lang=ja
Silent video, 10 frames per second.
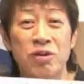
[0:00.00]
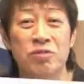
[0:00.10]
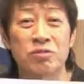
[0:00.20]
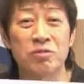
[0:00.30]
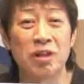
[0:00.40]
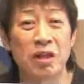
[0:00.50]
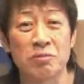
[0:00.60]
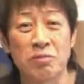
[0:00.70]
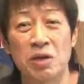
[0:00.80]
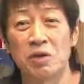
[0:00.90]
よ
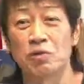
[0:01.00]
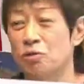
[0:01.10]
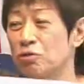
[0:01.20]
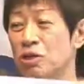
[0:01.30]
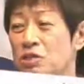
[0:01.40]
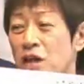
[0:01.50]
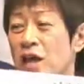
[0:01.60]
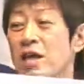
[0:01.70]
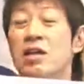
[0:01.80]
胸の心ですね。